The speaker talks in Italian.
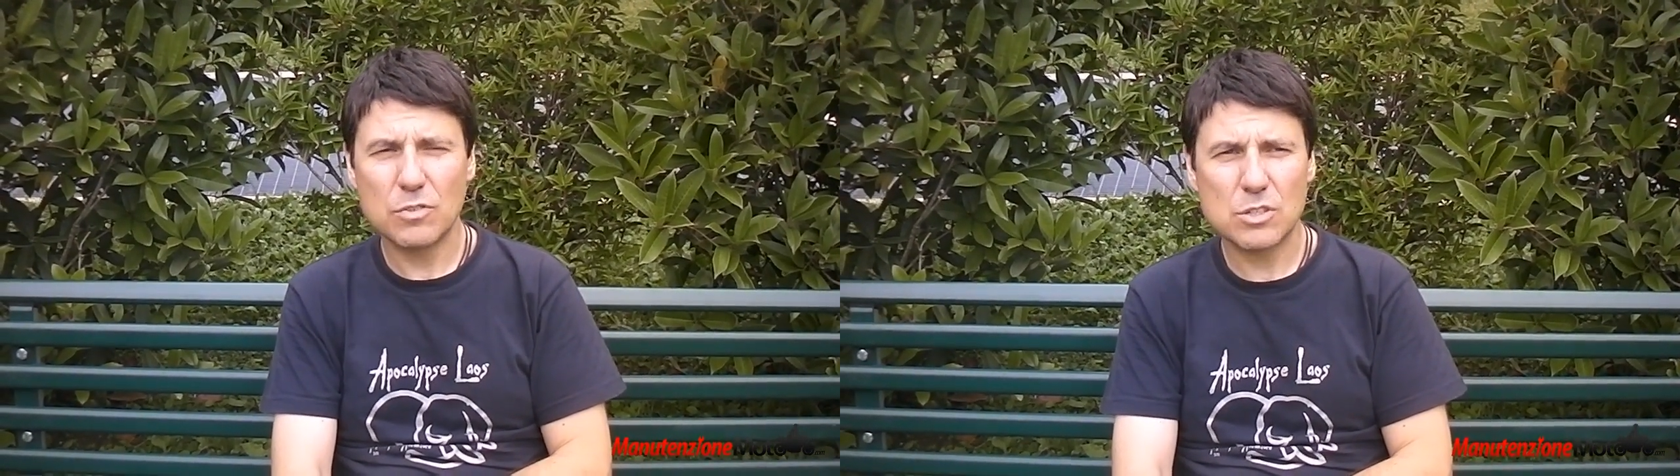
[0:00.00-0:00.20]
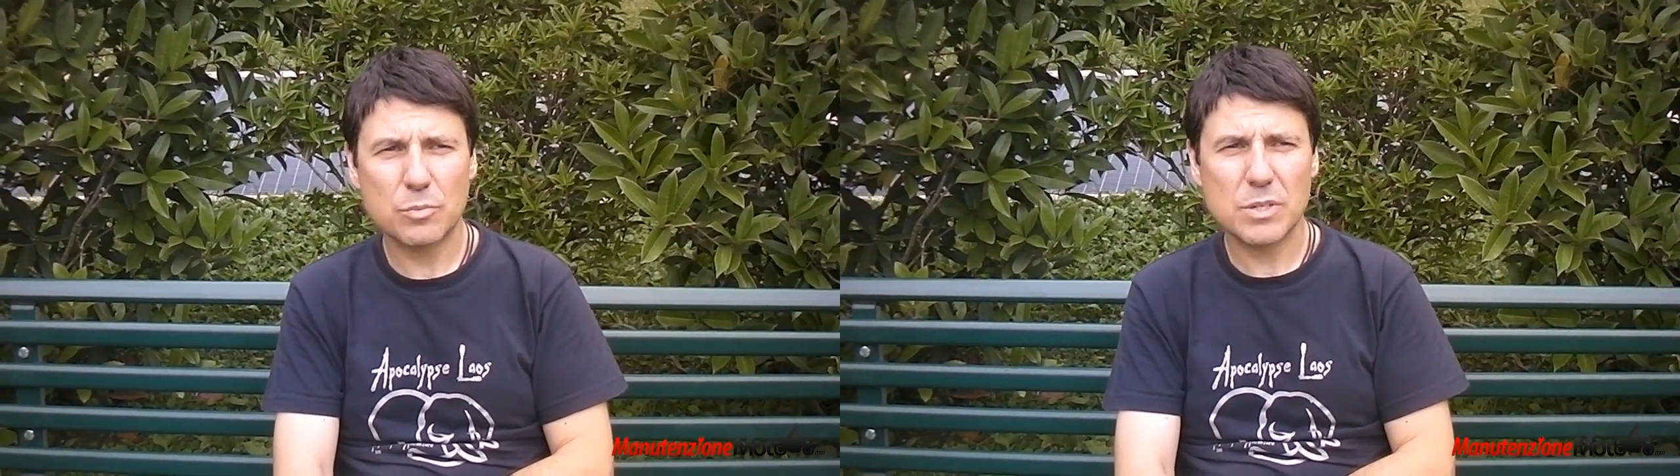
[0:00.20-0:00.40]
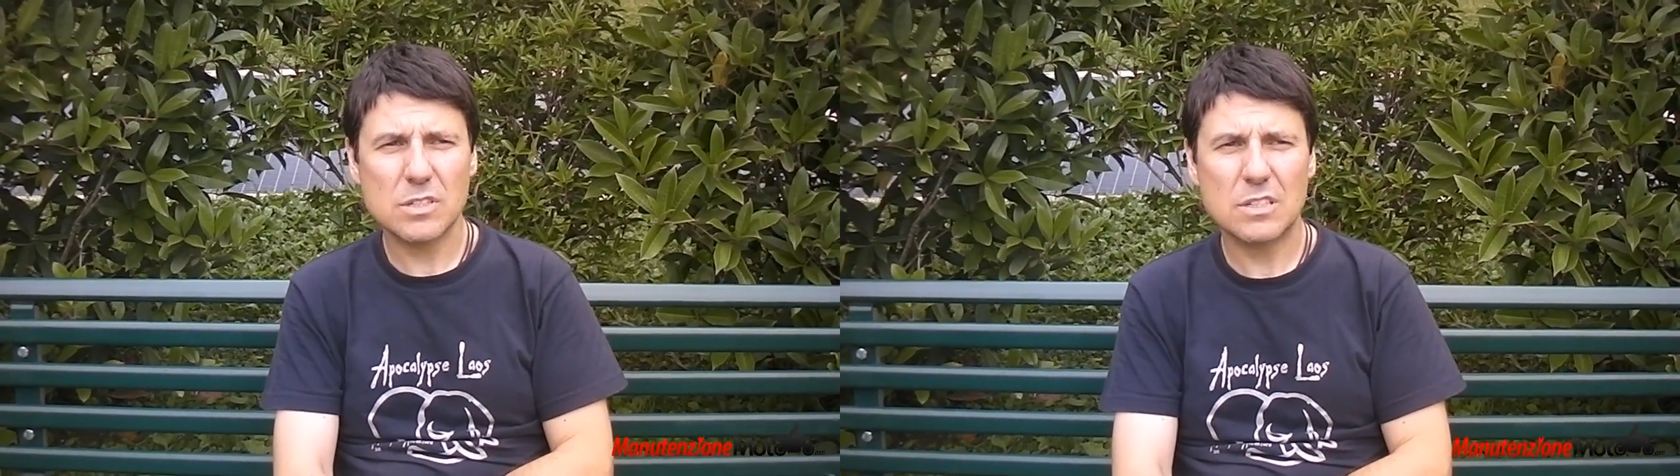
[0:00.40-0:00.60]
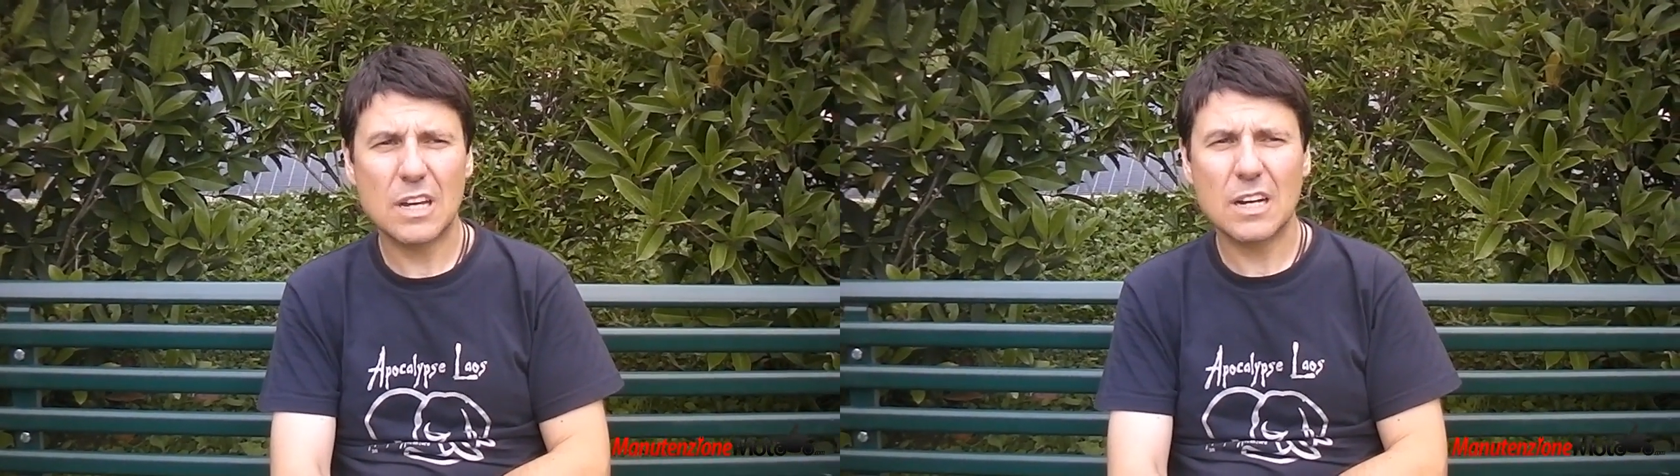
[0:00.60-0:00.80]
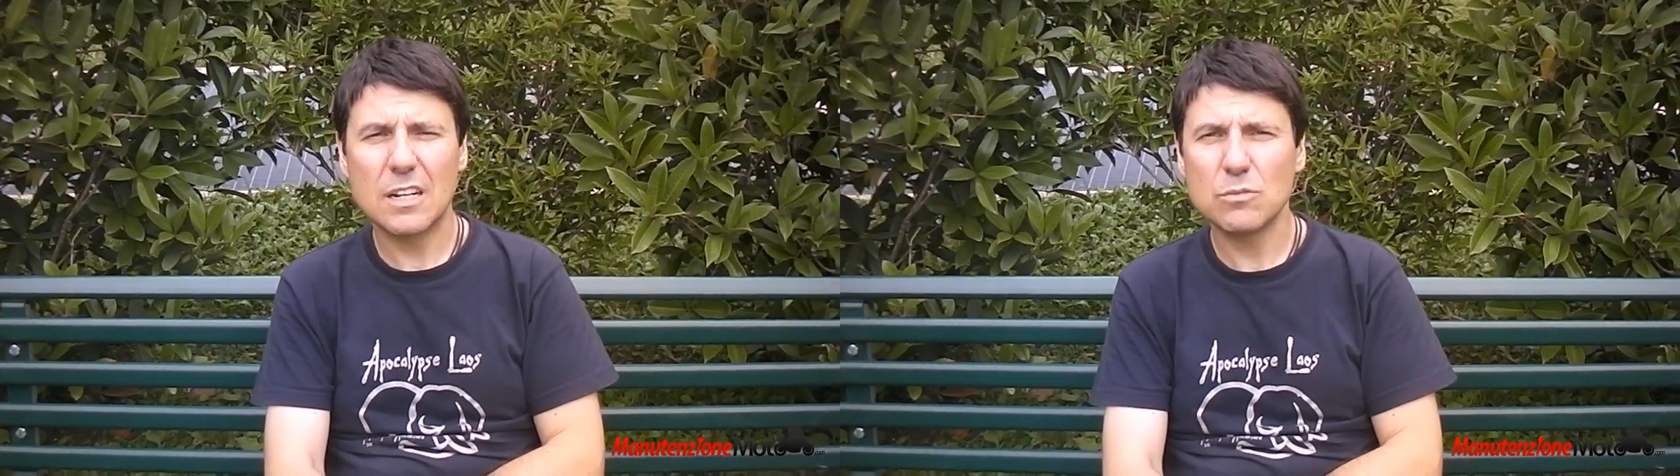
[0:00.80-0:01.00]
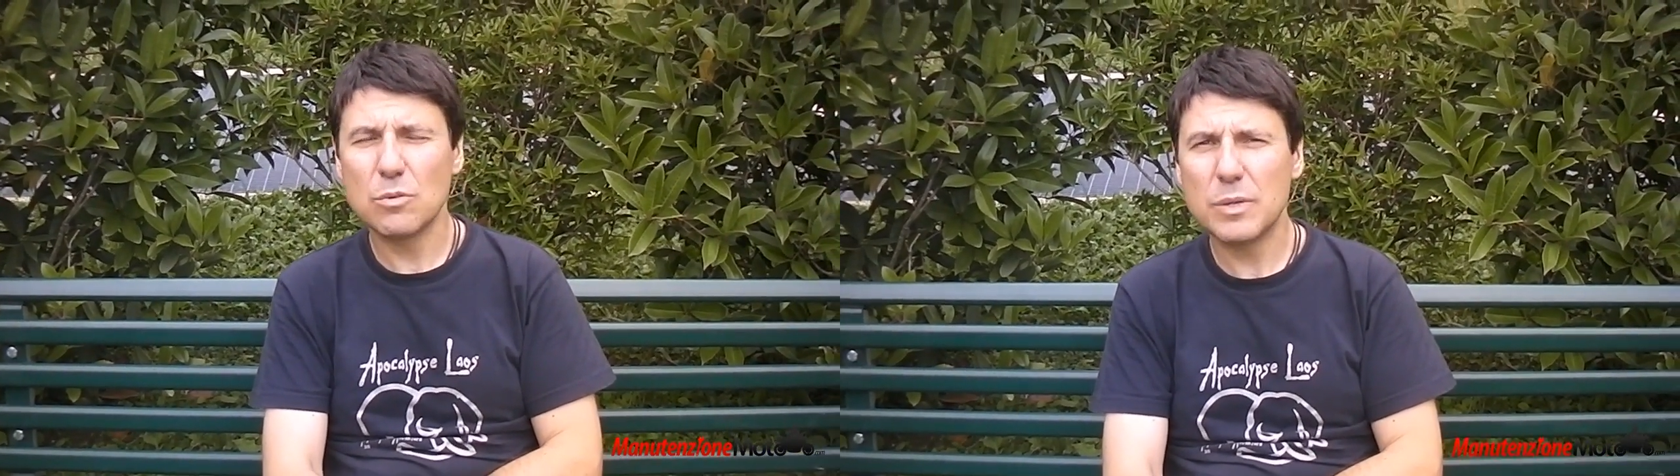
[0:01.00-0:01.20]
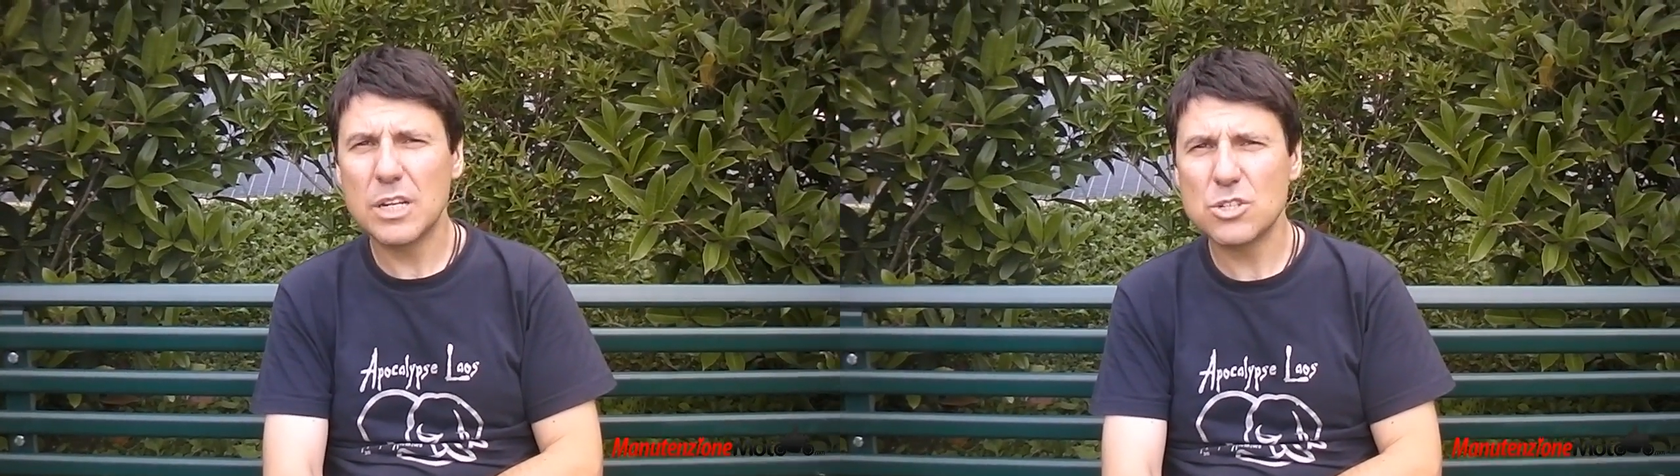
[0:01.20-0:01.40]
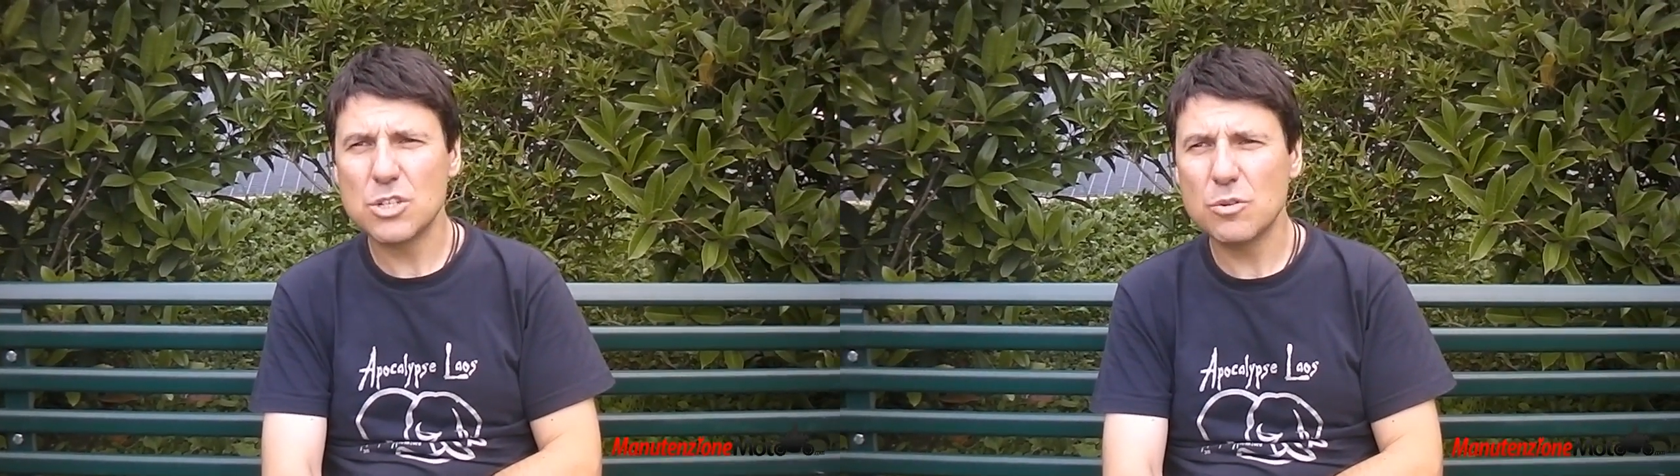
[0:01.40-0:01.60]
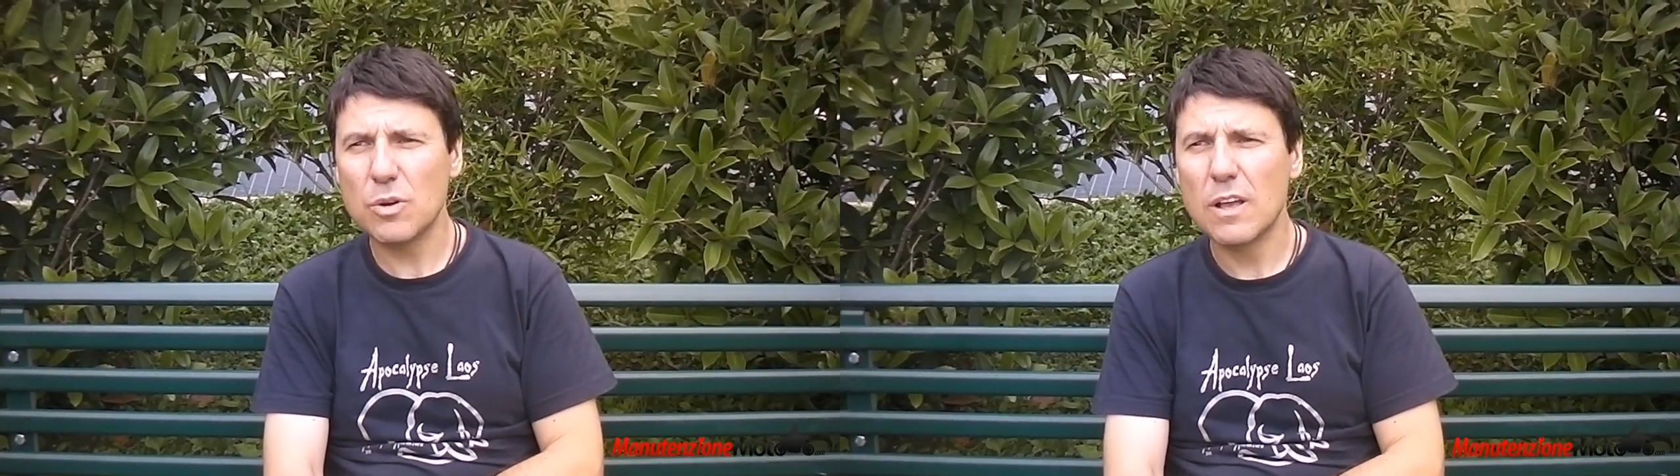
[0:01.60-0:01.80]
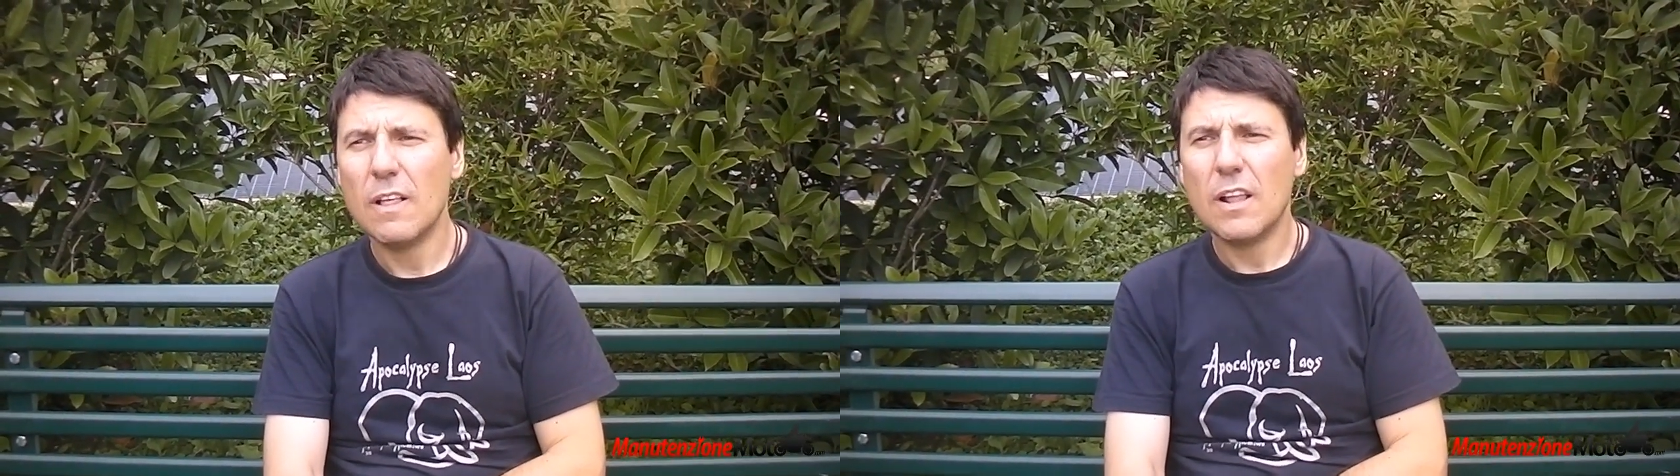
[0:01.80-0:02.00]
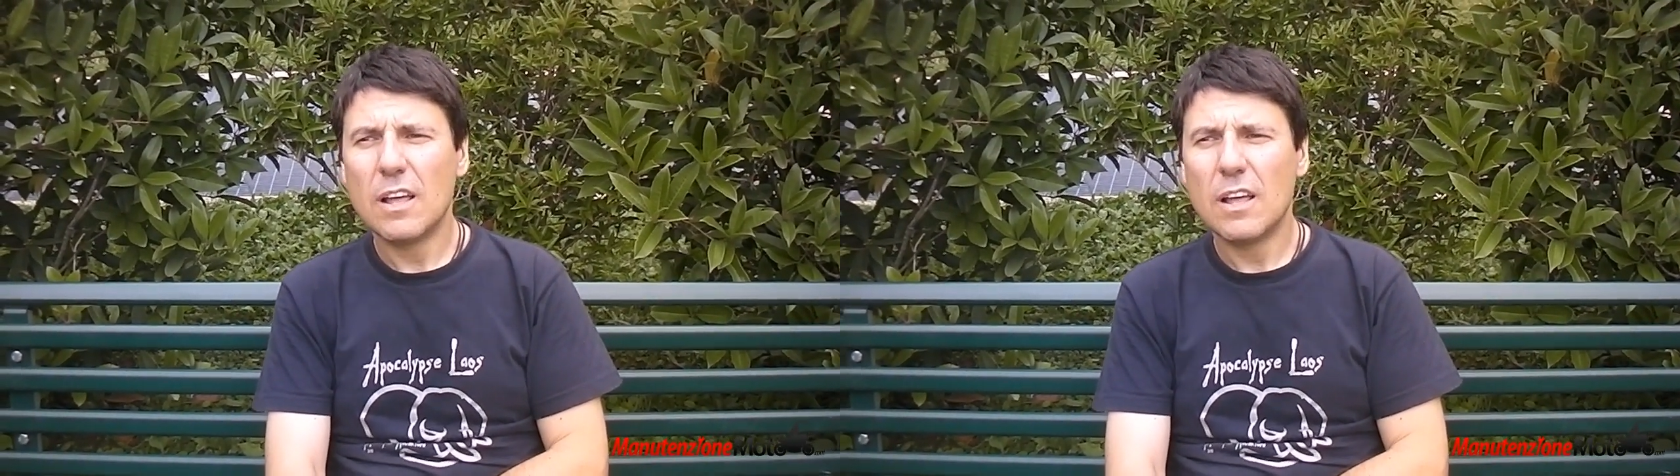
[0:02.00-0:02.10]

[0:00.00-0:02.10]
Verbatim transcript: visto presentare nel 2005